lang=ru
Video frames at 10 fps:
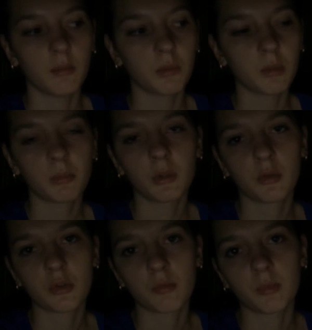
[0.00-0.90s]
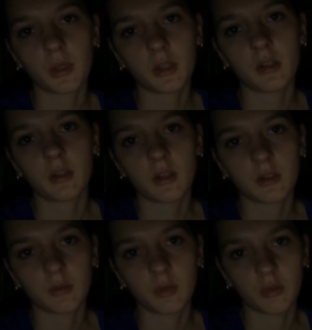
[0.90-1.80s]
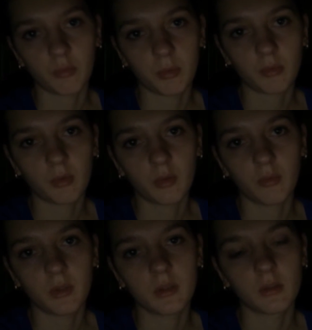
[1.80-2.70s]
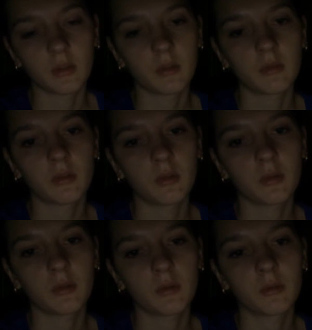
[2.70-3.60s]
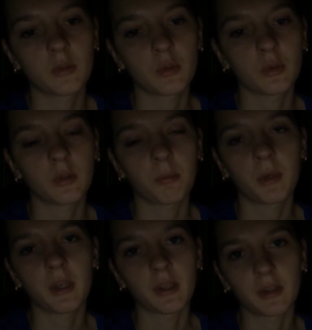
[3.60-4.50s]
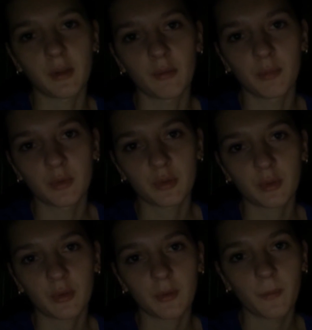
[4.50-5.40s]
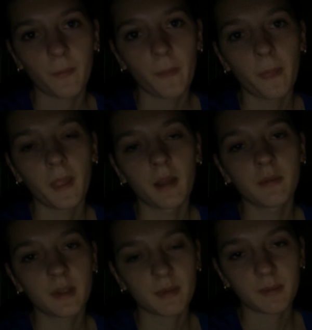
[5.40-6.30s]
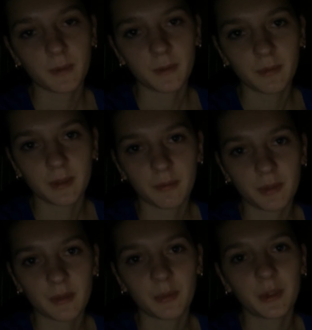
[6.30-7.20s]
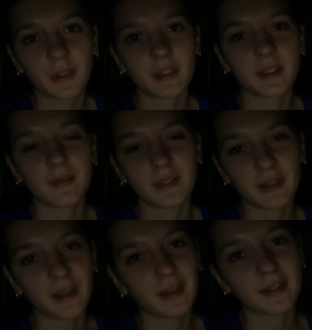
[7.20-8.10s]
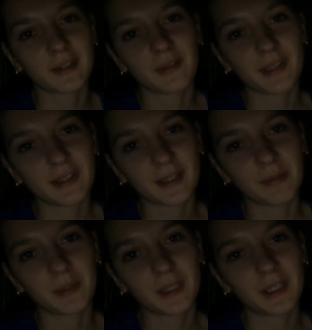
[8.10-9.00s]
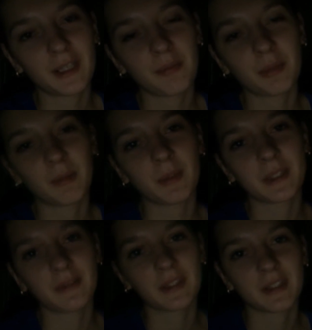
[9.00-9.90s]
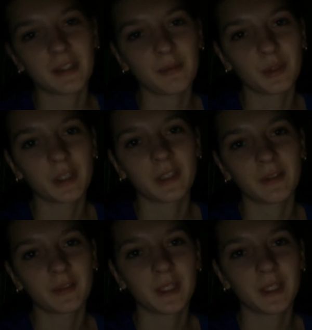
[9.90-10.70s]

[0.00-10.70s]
И мне было очень приятно, когда я сегодня впервые увидела что-то приятное в мою сторону. Всем спасибо за просмотр, ставьте лайки, оставляйте комментарии, подписывайтесь на мой канал.